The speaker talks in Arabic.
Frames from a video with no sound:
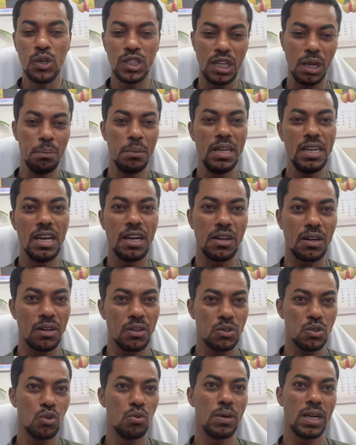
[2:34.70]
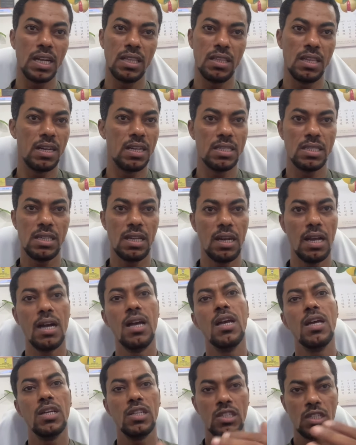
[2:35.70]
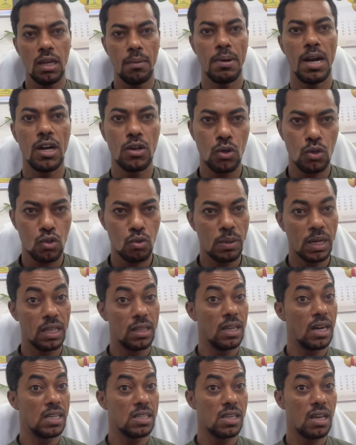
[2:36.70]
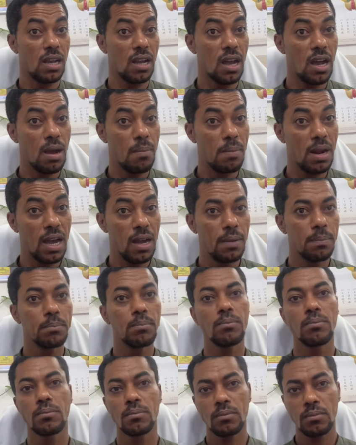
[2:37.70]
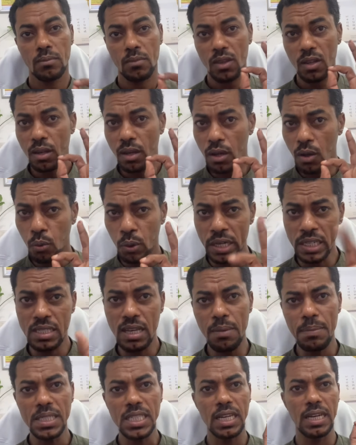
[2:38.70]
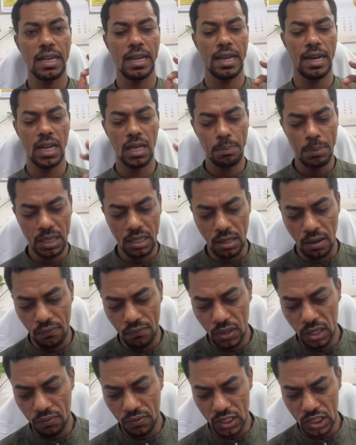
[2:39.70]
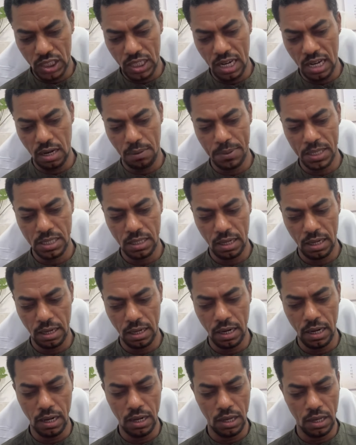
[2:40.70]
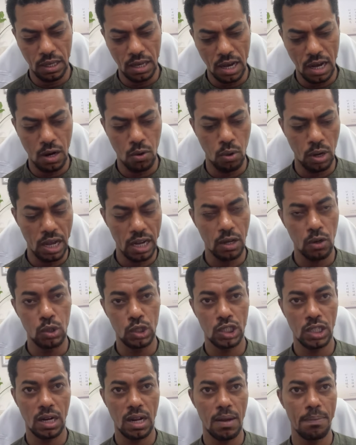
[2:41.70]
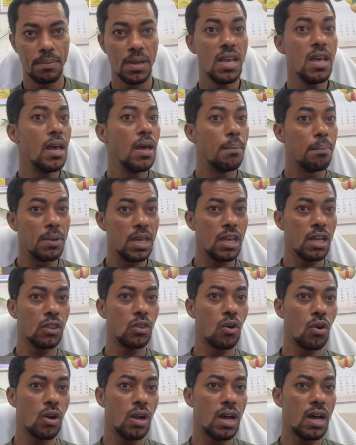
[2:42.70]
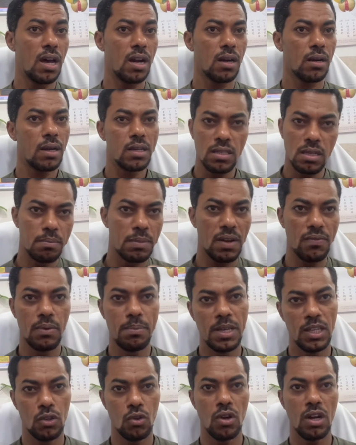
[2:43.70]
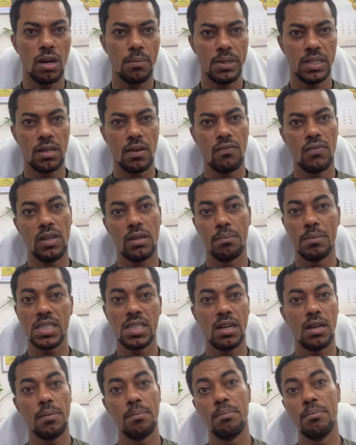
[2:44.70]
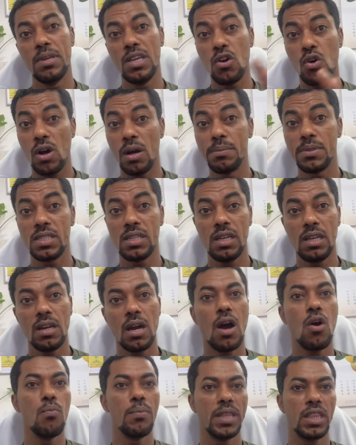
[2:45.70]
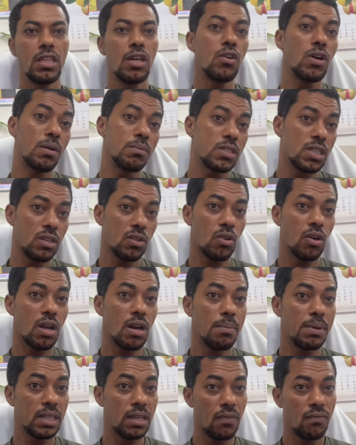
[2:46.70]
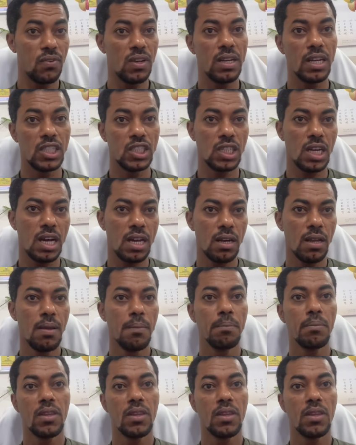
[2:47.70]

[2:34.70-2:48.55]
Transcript: ويشيل منك رسومك الدراسيه لا شيل معاك رسومك الدراسيه كامله واذا مثلا قال لك بتكفيك في الشهر مثلا للايجار والاكل والشراب 100 دولار اصلا ما في 100 دولار بتكفيك مثلا 150 او 250 دولار بتكفيك للشهر